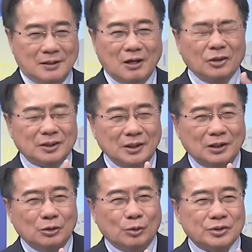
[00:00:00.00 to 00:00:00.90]
靠近
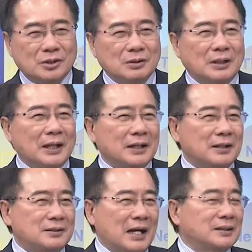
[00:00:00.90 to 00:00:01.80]
俄罗斯的那个
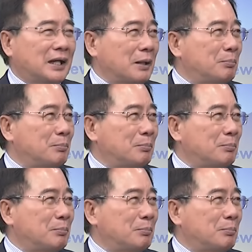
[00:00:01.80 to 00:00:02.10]
长达的